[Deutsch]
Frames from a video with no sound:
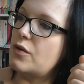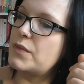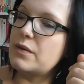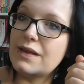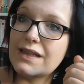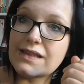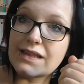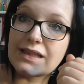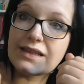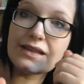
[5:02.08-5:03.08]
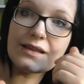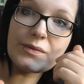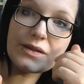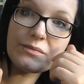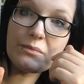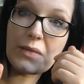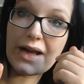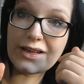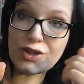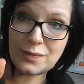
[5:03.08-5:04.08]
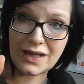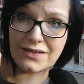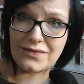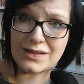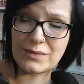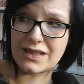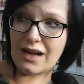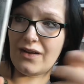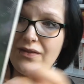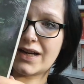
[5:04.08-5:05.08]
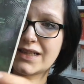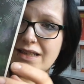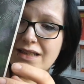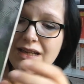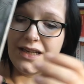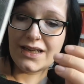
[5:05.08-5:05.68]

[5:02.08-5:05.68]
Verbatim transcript: Zombie-mäßig. Ich bin mal gespannt, was mich da erwartet.